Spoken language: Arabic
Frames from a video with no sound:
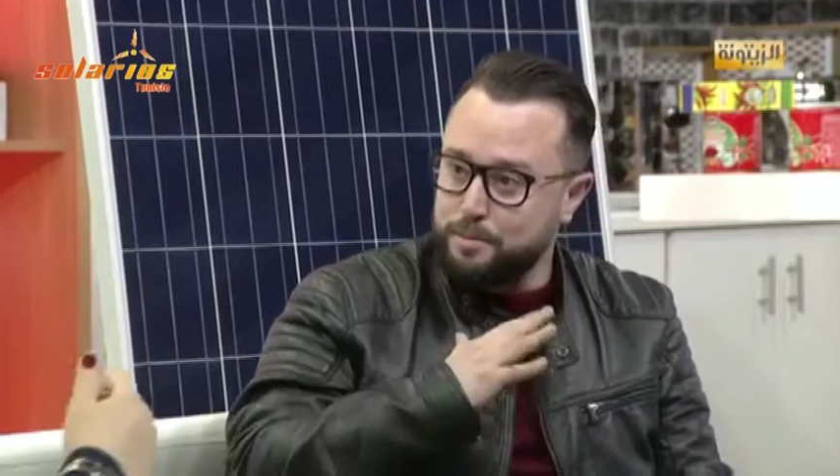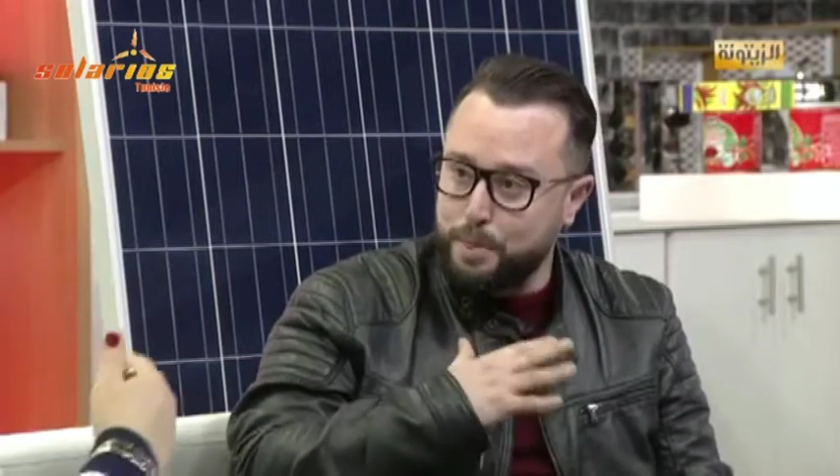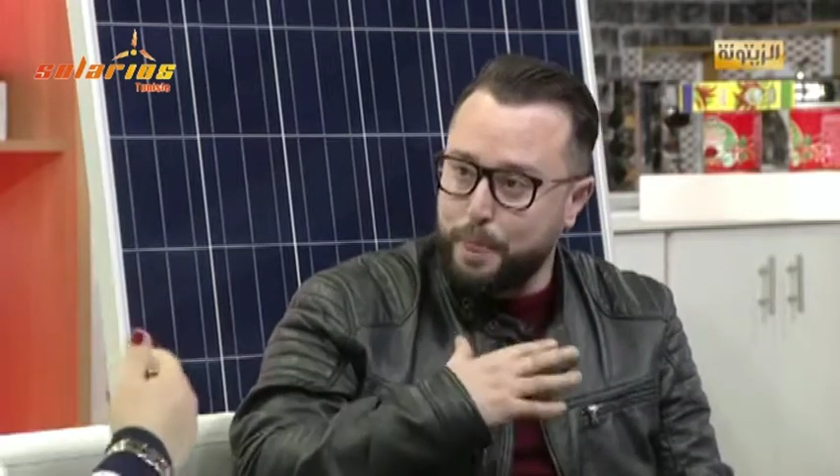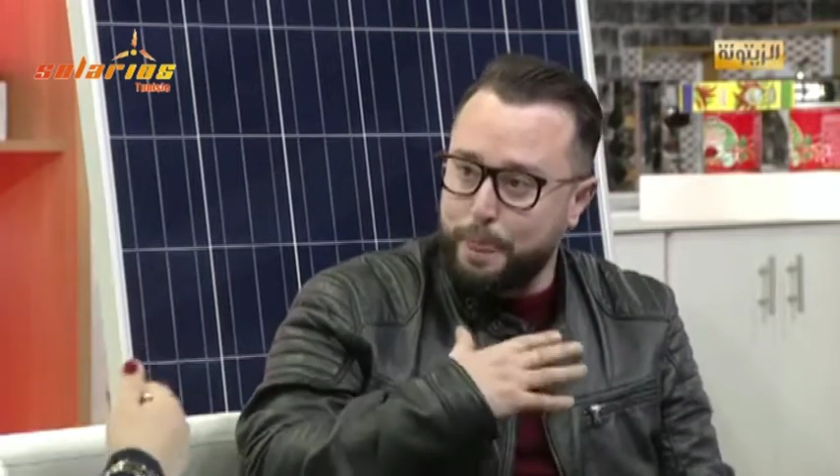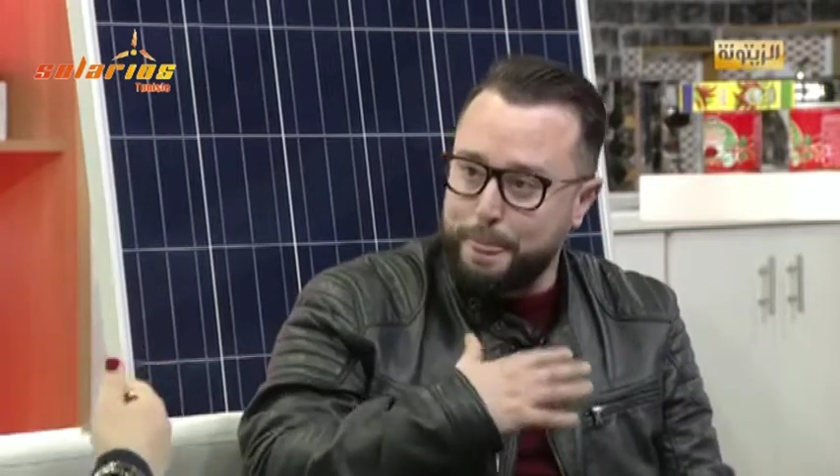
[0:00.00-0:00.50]

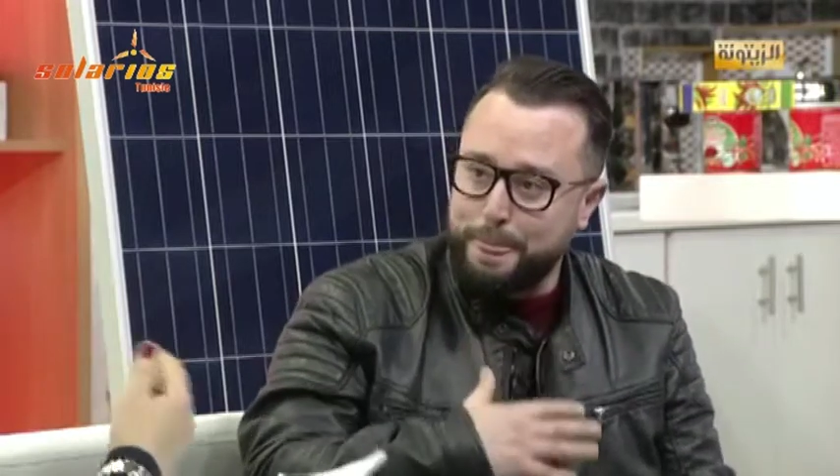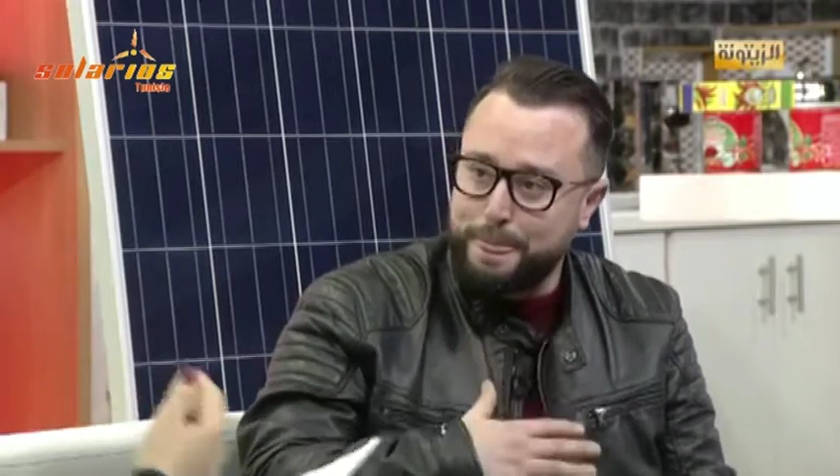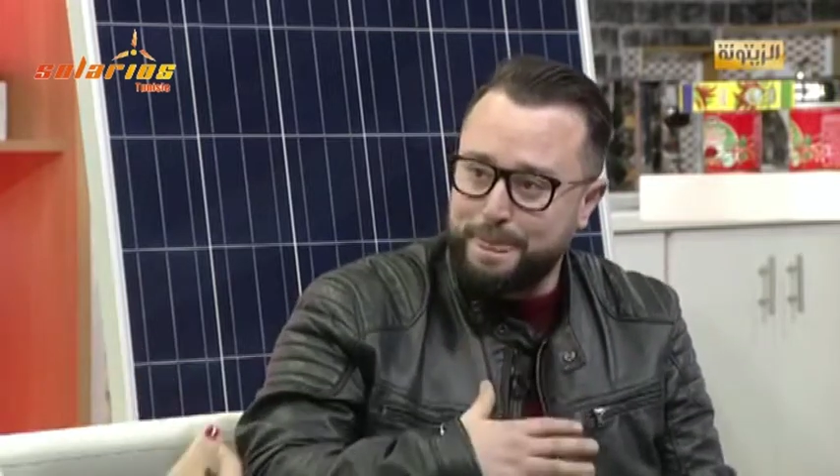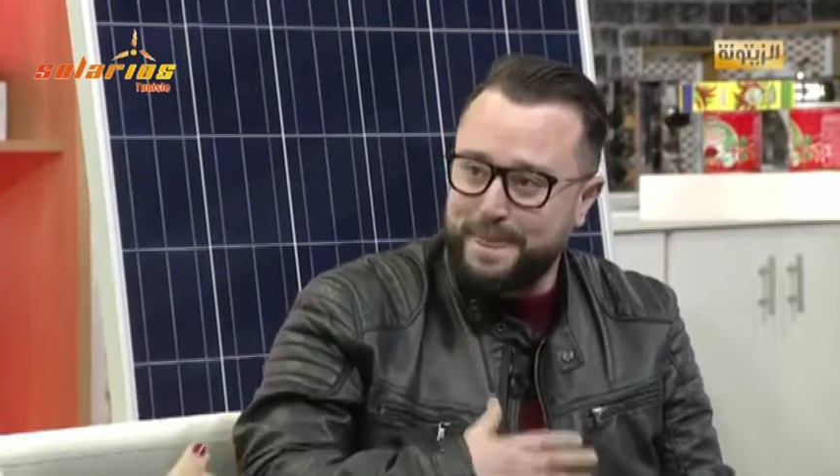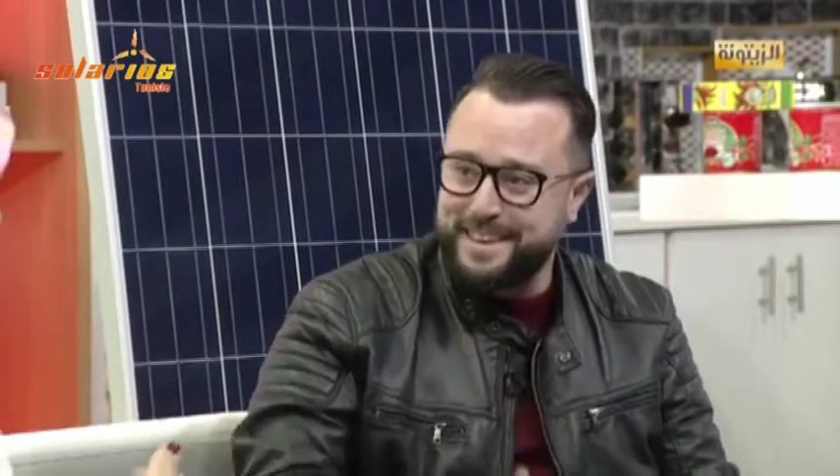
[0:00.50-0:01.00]
لازم
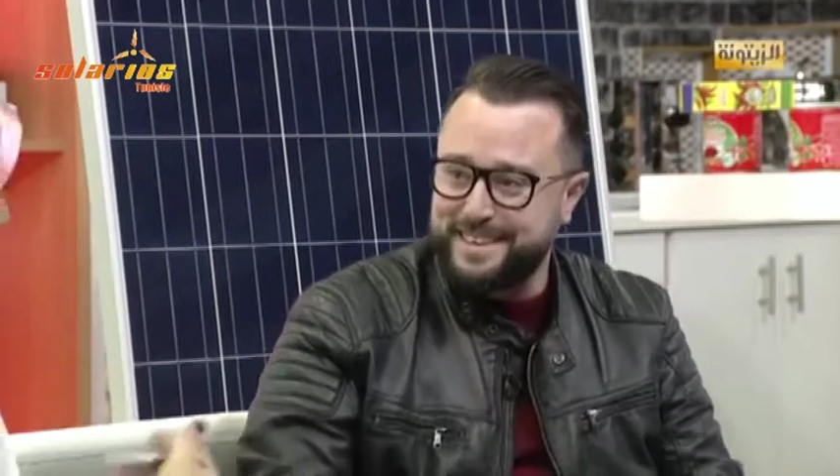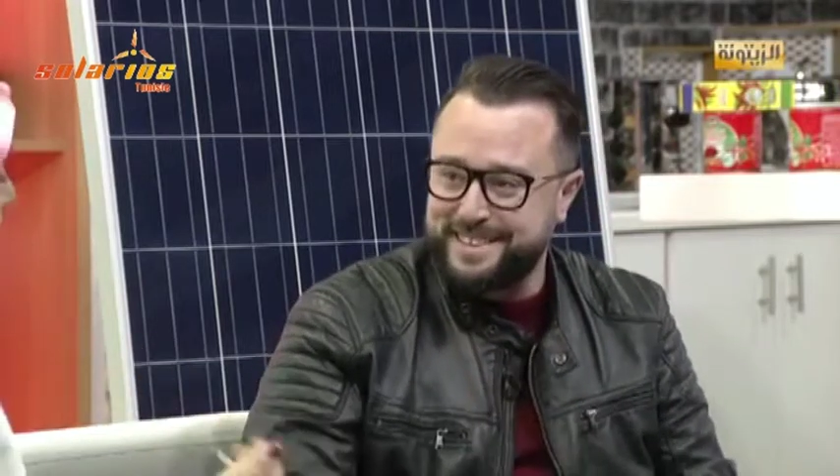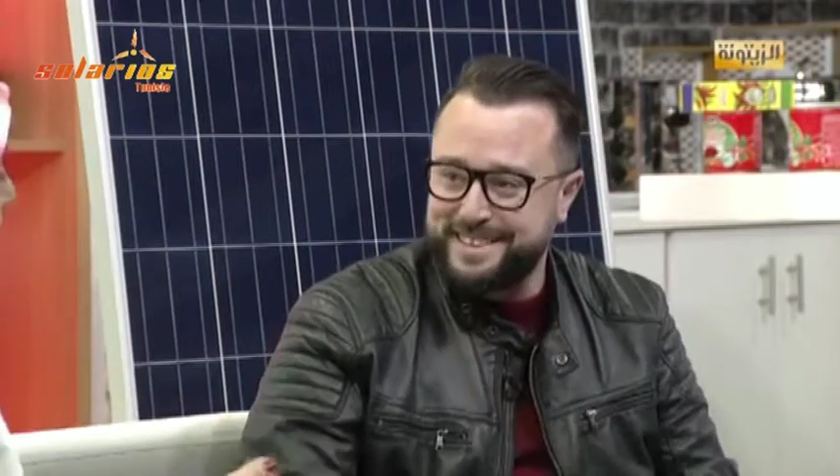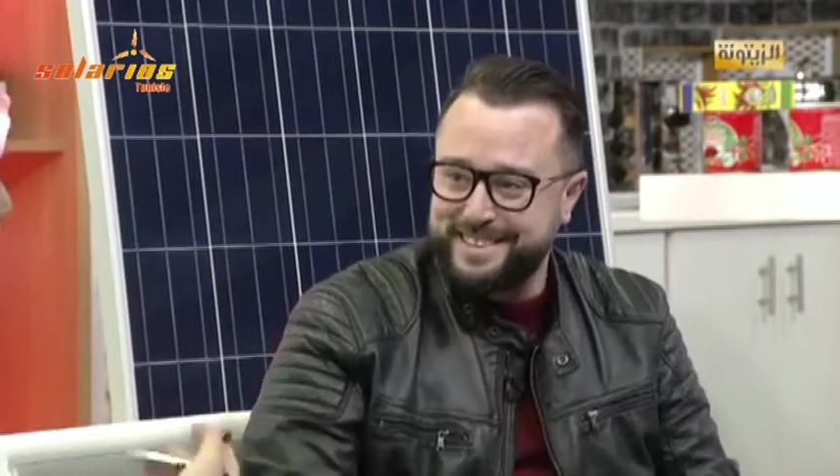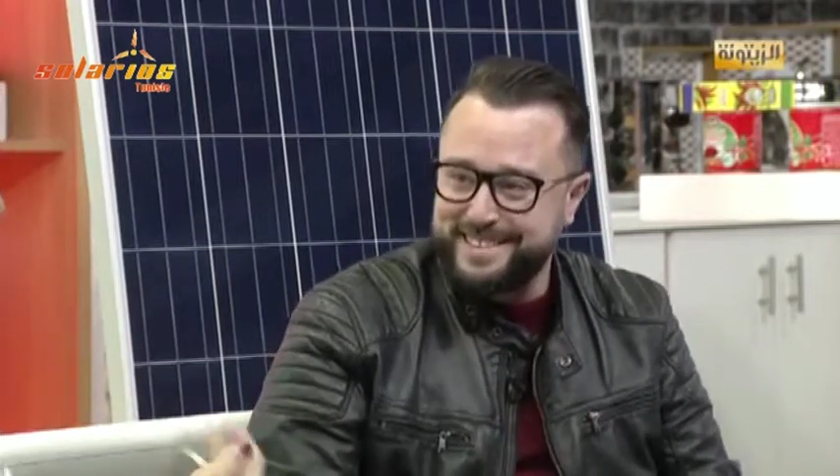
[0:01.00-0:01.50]
نتعربن
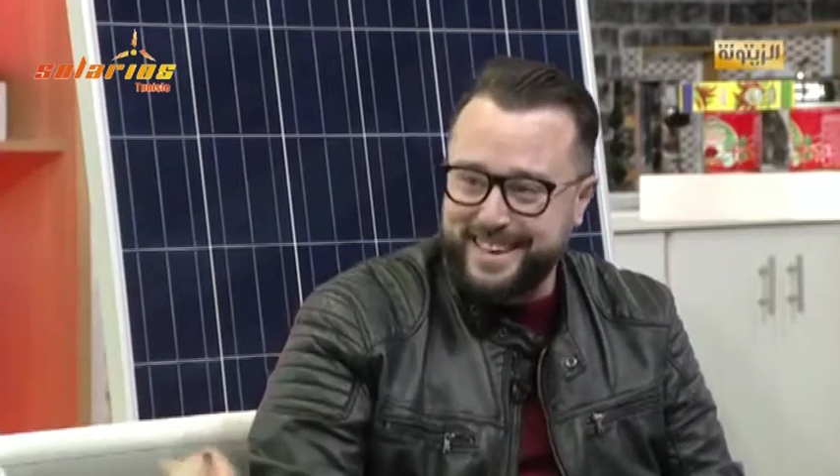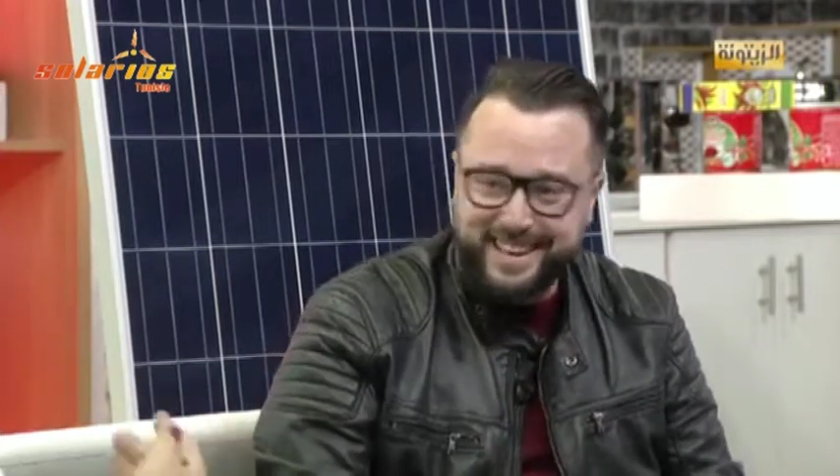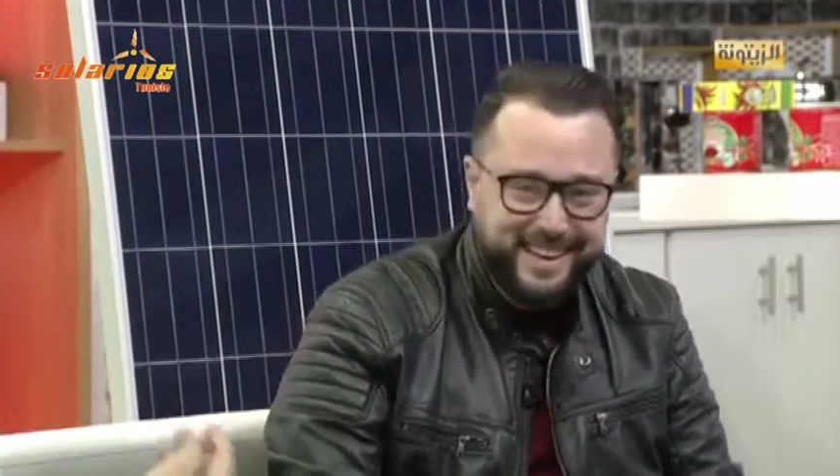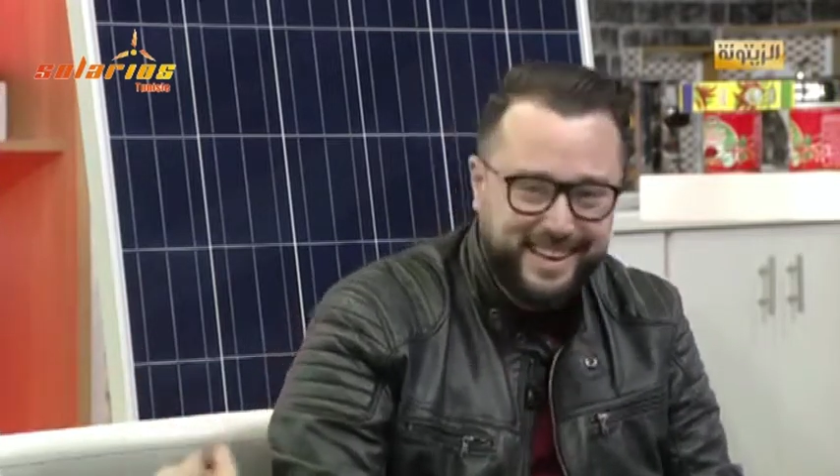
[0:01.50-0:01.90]
وبرشو